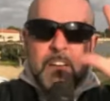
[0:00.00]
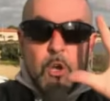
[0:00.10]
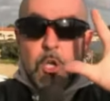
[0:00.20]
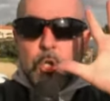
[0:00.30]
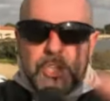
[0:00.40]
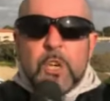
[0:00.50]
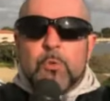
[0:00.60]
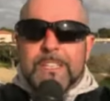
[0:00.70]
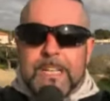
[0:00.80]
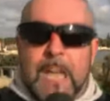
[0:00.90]
Ne voglio
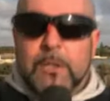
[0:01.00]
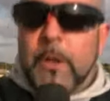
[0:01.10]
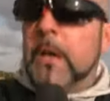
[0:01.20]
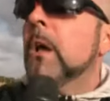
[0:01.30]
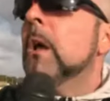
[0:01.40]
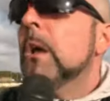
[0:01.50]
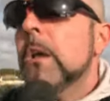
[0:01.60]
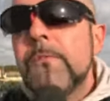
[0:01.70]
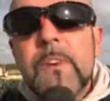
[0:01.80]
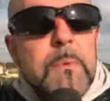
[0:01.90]
5 scatole.
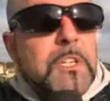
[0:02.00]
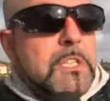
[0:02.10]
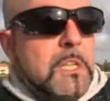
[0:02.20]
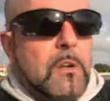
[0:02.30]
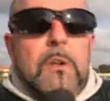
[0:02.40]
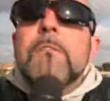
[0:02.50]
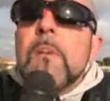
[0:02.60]
Il farmacista allora,